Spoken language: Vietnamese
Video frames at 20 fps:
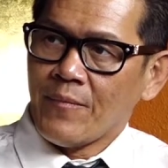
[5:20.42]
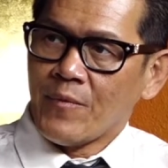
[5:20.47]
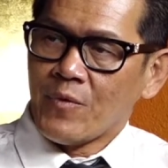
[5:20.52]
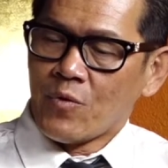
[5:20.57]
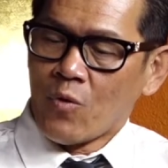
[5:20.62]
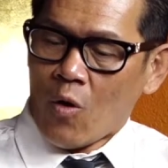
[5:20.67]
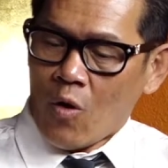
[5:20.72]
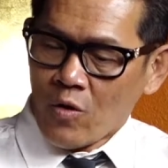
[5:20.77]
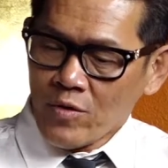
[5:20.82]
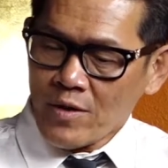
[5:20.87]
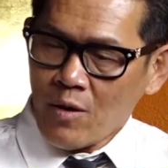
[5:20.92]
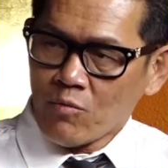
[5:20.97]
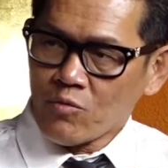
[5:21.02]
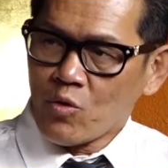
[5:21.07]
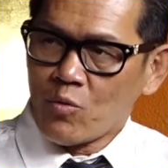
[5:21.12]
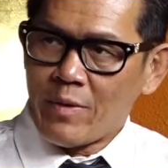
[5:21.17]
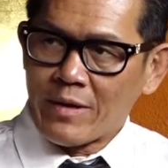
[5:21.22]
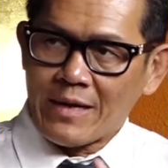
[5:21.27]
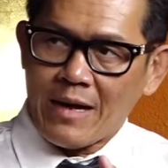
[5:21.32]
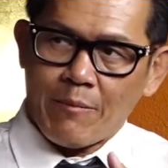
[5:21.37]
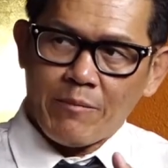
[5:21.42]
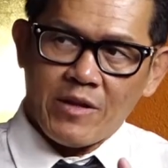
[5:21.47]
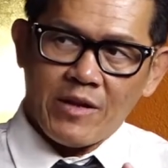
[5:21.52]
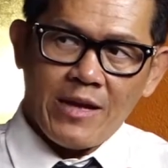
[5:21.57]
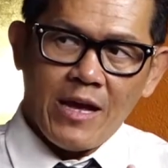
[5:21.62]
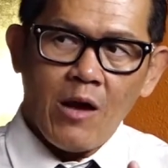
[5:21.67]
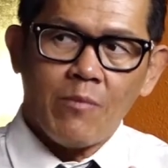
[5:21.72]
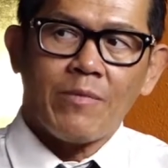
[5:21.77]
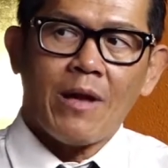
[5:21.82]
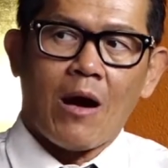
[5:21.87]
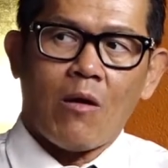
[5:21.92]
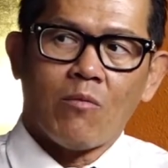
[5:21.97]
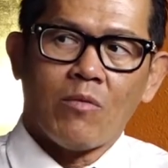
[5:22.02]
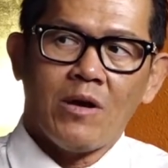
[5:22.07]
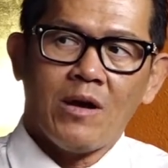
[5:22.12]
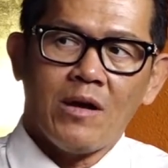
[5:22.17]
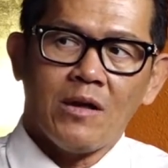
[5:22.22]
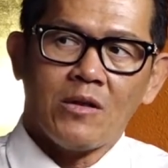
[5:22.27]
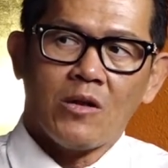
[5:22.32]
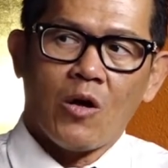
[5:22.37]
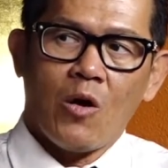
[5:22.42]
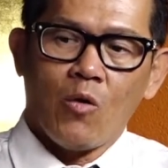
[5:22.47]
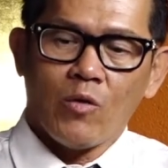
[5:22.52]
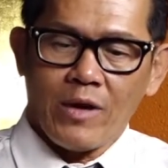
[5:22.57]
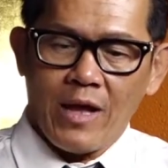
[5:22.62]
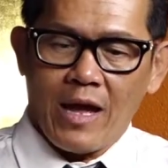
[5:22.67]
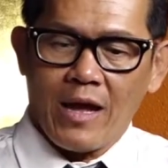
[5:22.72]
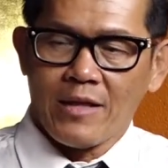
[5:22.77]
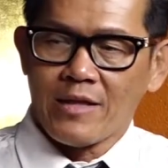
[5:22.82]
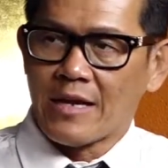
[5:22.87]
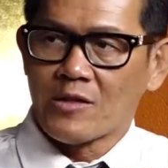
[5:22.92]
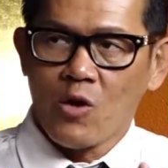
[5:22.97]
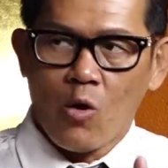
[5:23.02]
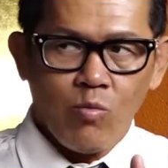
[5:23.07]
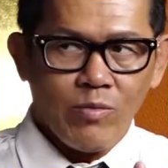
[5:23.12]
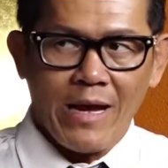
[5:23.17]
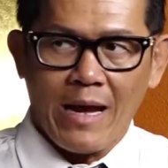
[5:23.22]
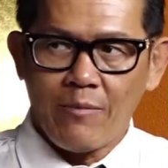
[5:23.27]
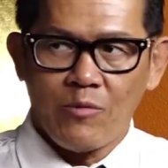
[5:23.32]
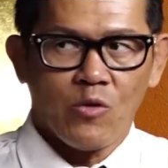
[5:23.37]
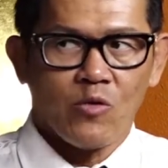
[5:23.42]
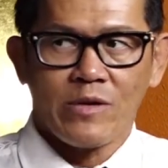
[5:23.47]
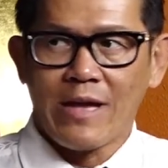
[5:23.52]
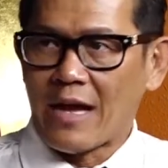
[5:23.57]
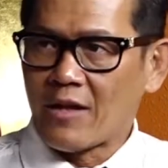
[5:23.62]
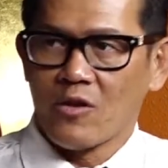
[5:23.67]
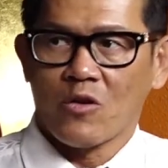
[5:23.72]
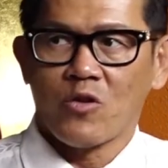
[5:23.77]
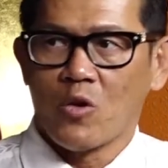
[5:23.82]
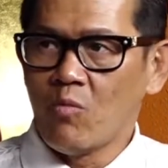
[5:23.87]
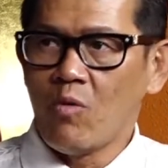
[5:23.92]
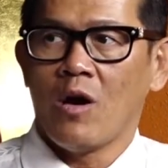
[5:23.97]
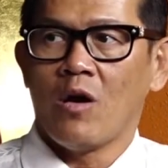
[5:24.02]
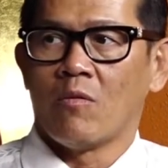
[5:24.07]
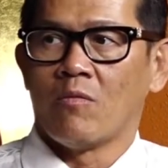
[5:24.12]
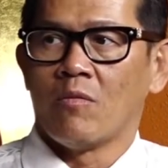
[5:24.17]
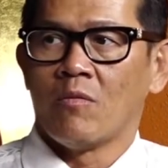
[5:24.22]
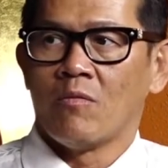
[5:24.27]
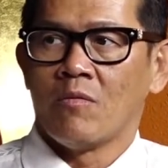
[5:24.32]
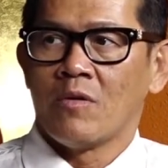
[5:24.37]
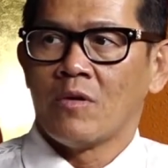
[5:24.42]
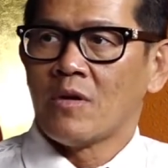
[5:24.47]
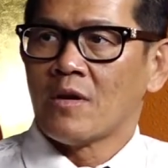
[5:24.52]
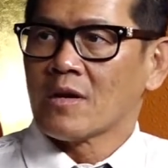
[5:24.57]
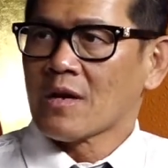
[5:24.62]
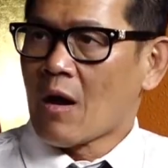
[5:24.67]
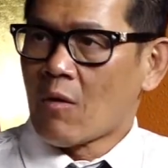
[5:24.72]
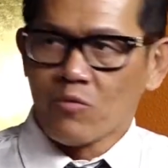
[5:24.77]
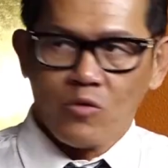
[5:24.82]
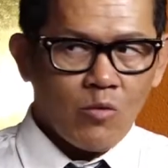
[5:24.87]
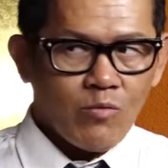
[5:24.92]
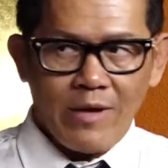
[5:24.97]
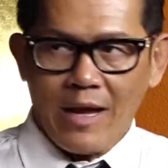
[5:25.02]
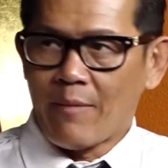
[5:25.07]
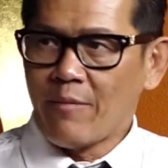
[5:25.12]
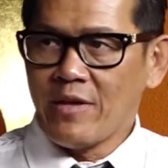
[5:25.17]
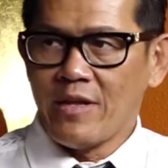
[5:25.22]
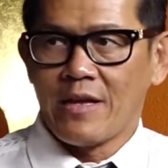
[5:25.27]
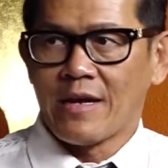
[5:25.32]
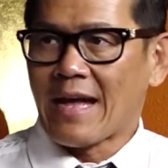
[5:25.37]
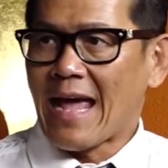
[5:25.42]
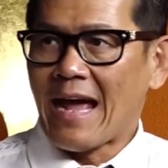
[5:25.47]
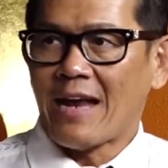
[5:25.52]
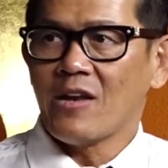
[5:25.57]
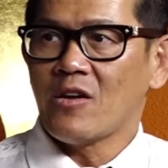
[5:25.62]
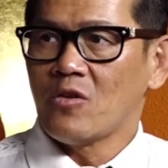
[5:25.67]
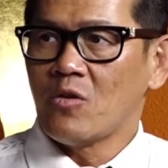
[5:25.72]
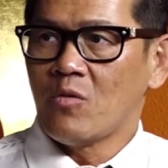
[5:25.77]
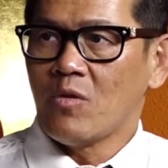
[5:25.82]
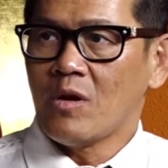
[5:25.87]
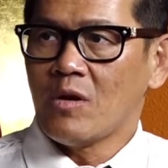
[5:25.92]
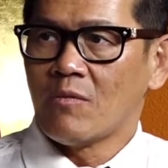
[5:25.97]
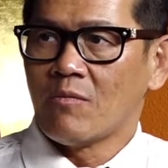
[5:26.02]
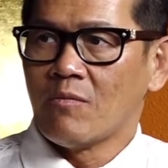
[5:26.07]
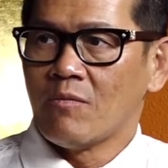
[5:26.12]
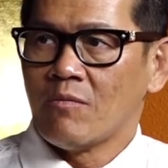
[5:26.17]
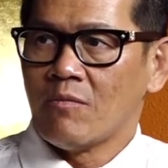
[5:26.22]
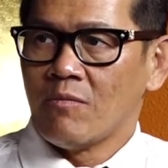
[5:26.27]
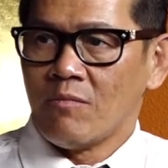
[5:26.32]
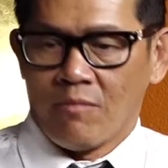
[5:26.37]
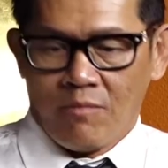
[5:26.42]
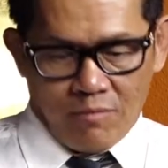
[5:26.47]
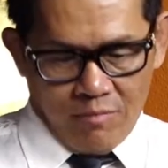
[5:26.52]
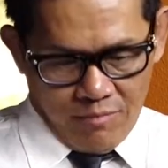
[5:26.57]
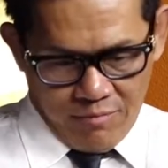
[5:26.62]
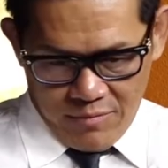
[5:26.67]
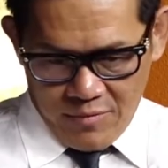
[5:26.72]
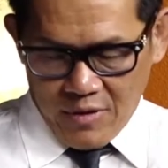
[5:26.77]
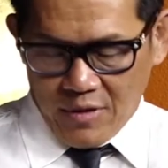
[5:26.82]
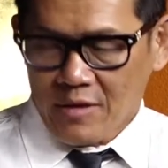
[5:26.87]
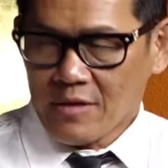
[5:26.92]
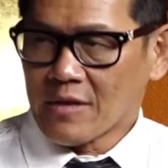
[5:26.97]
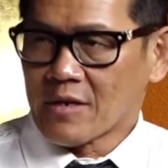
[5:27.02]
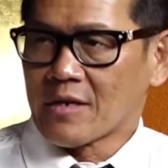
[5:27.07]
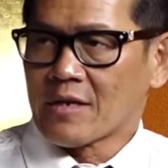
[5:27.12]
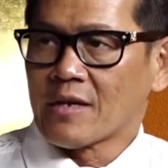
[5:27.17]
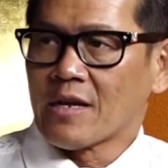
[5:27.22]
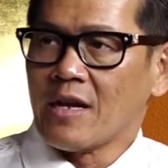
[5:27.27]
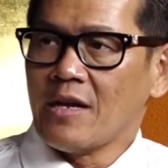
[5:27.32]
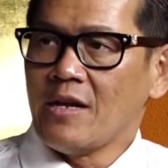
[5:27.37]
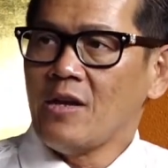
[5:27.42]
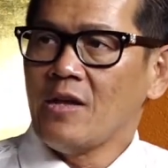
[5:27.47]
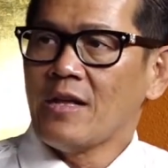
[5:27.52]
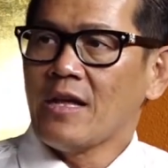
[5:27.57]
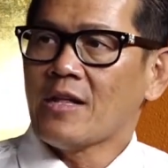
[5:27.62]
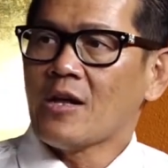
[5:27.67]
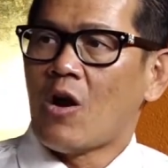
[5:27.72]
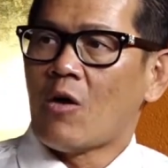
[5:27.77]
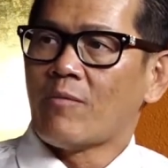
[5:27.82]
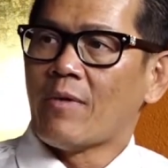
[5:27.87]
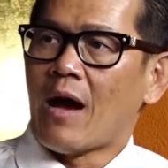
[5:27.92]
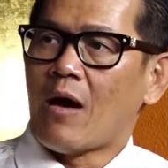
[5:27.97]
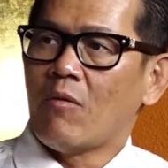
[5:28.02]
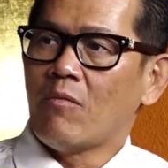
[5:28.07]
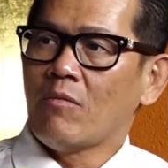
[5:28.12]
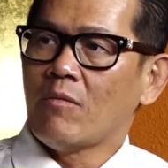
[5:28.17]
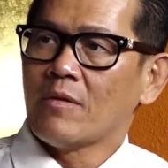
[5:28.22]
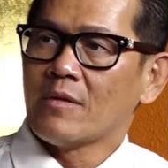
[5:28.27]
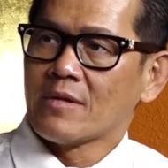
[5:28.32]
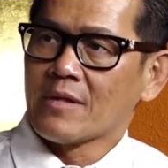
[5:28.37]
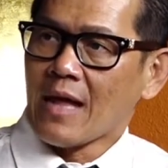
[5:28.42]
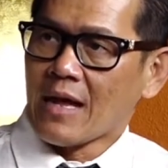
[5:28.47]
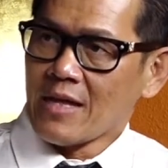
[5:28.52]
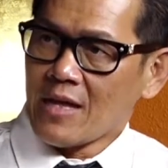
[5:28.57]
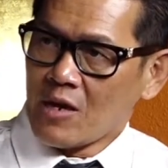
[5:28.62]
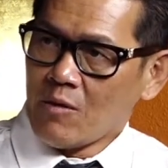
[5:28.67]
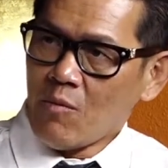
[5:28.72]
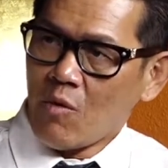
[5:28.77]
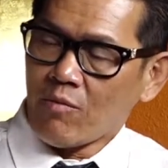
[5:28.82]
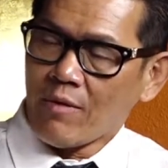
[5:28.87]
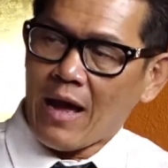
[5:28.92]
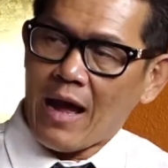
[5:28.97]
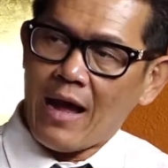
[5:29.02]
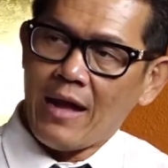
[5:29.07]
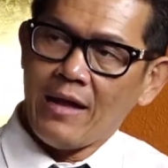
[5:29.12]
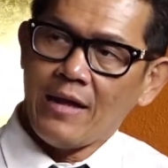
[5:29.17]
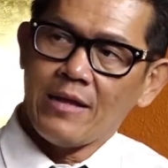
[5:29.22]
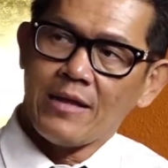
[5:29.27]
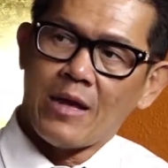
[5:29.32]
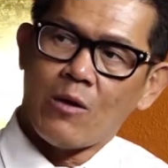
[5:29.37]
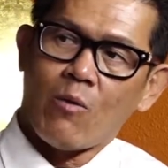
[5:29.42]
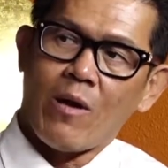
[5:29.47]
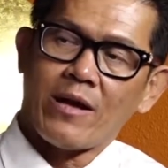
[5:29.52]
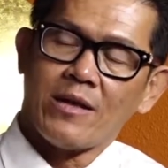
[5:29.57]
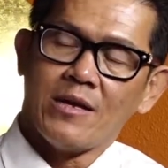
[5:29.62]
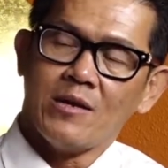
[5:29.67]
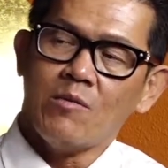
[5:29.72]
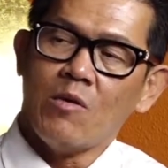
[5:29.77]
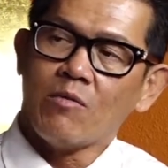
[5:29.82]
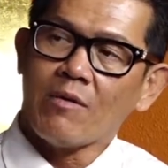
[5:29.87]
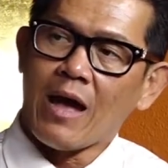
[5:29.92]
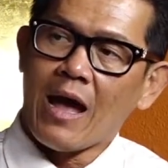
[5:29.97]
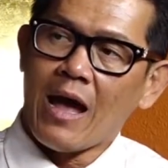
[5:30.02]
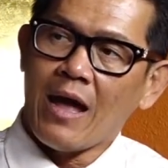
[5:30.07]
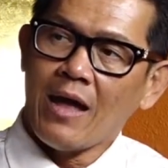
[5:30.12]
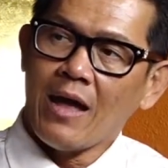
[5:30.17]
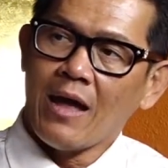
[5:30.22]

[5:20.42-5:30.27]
Rồi xong xuôi mình cầm tờ giấy hợp đồng á, nói ok sẽ tốn kém tôi vậy thôi đúng không? Không tốn kém cái gì khác nữa đúng không? Ký giấy tờ hợp đồng, người ta giữ một cái, nhà hoàng giữ một cái.